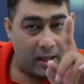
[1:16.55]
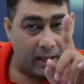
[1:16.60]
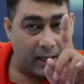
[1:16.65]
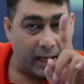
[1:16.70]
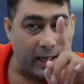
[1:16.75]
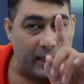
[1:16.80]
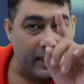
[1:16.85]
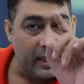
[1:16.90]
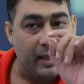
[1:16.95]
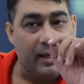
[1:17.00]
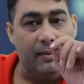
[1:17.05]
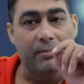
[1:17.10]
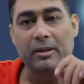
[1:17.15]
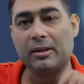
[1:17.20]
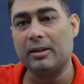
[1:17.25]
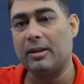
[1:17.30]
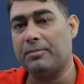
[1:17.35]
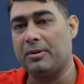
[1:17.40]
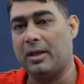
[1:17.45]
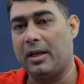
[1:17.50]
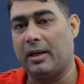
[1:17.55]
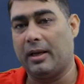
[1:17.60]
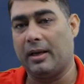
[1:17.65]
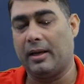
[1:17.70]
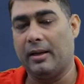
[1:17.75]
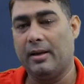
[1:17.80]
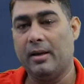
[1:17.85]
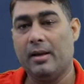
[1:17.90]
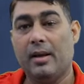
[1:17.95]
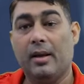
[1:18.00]
कहने का मतलब यह है
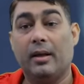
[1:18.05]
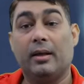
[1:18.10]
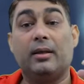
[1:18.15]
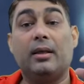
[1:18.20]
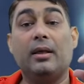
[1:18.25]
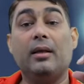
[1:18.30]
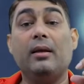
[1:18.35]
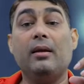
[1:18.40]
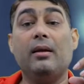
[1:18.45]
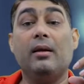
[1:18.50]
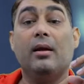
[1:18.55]
कि